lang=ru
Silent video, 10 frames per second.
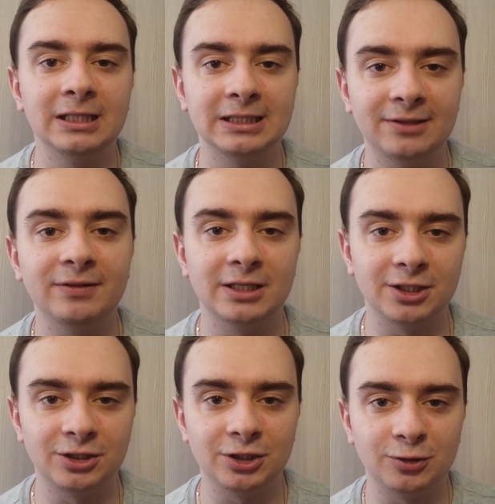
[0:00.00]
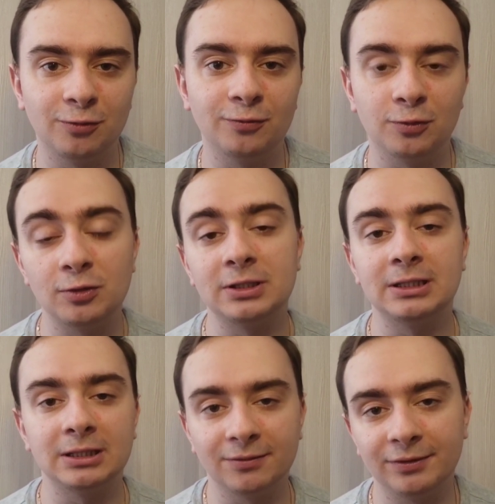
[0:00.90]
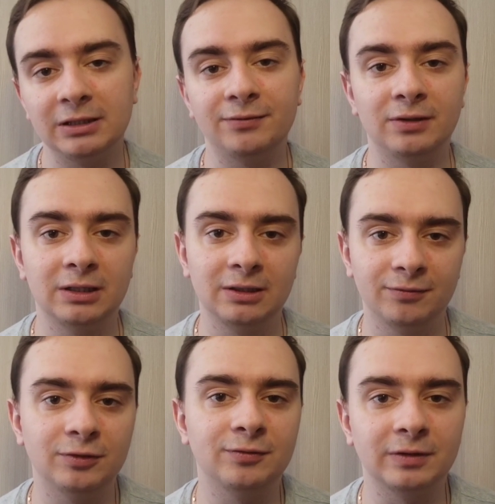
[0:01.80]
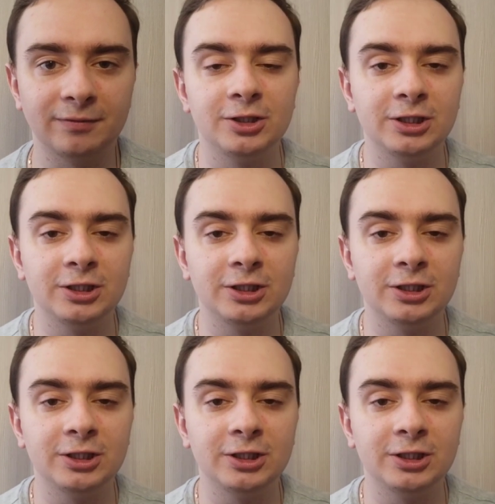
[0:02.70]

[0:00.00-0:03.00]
за 12 часов, то есть 12 for 12.